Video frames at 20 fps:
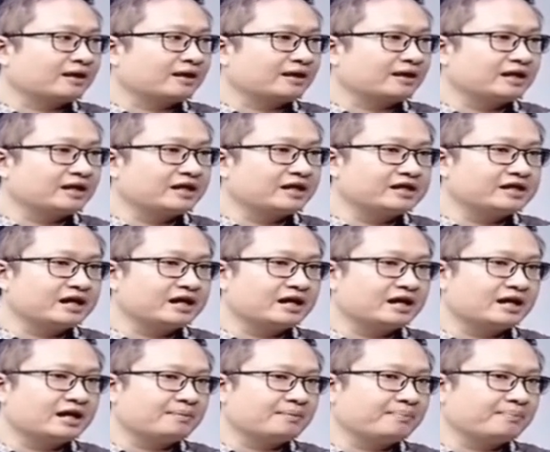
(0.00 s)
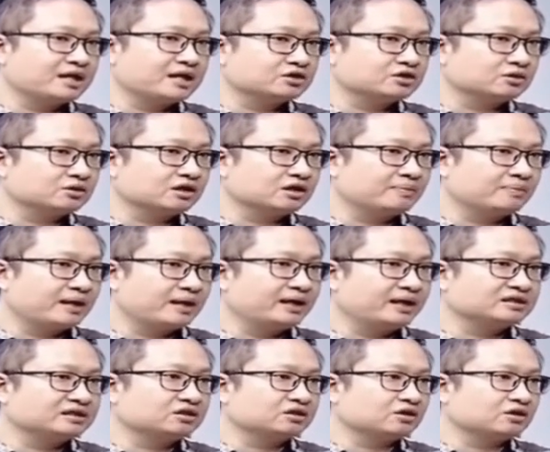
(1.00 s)
Karena dia masuk
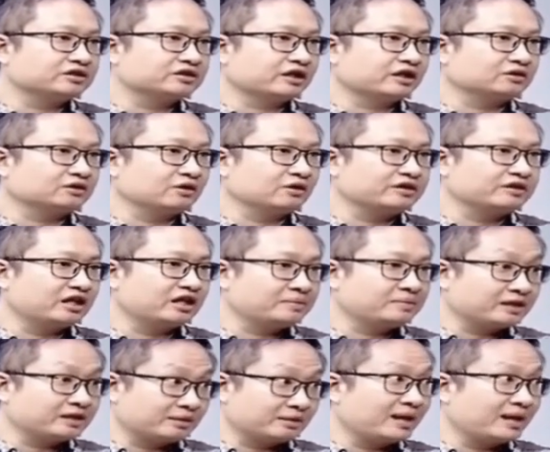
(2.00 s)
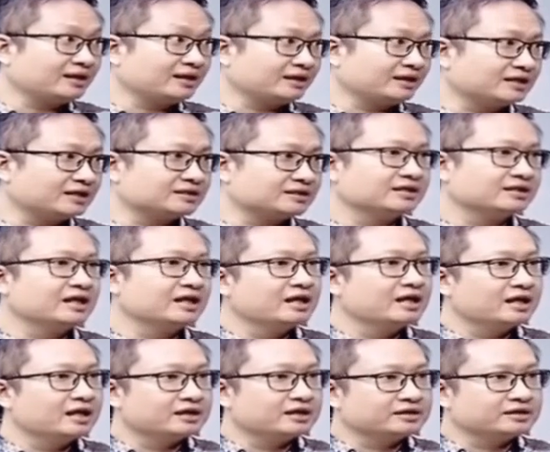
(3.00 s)
kepada sektor-sektornya lebih terbatas. Hmm.
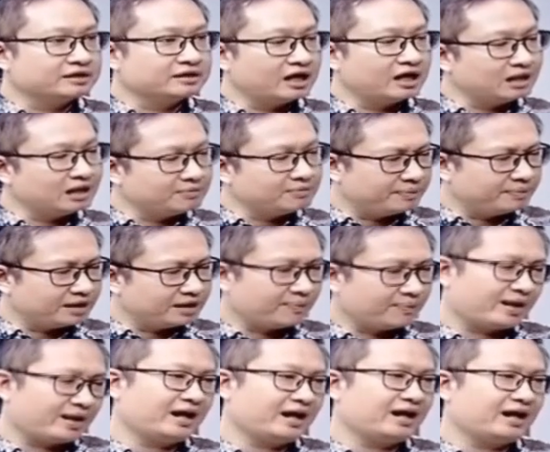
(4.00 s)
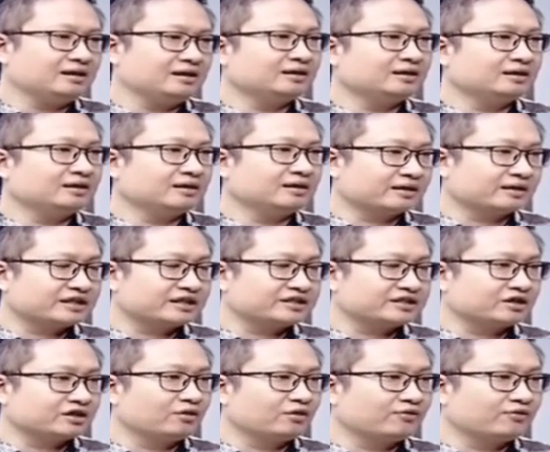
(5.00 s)
Dalam beberapa hal
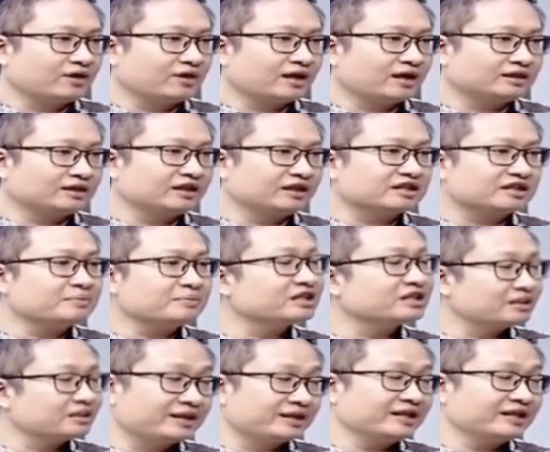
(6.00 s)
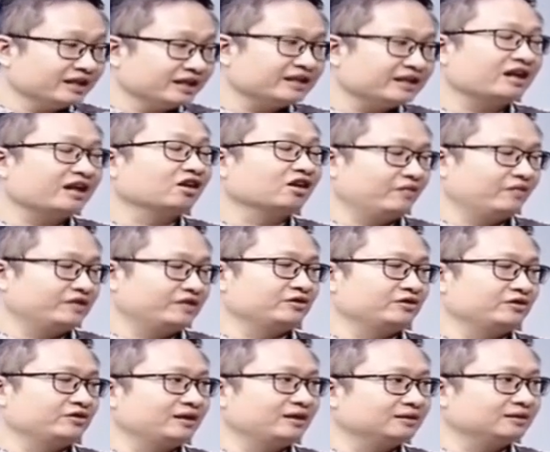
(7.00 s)
resiko volatilitasnya bisa lebih tinggi dari yang
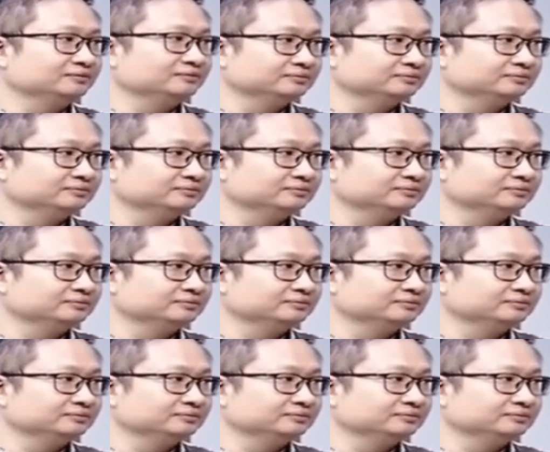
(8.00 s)
konvensional.